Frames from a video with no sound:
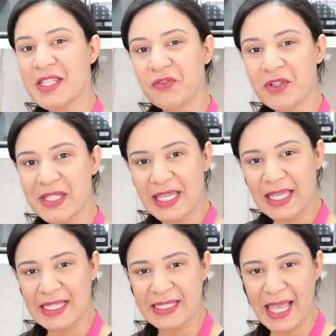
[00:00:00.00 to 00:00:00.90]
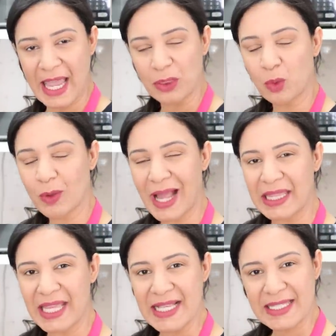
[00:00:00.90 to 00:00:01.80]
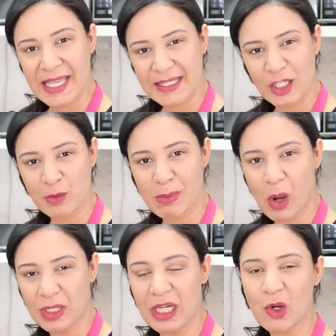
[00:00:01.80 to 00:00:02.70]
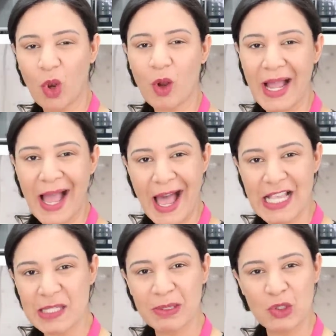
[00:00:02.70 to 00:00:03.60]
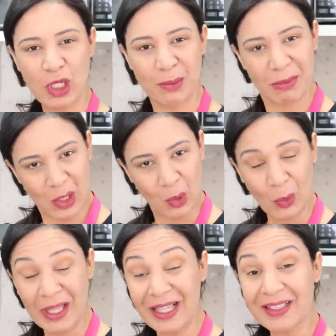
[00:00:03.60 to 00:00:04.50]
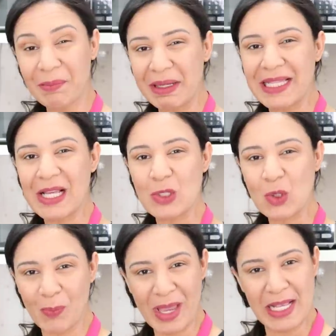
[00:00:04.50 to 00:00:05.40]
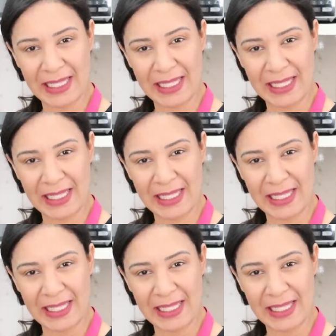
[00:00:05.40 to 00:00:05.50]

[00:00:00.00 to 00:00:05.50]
Se você quiser, no lugar da essência de baunilha, colocar raspas de limão, também dá super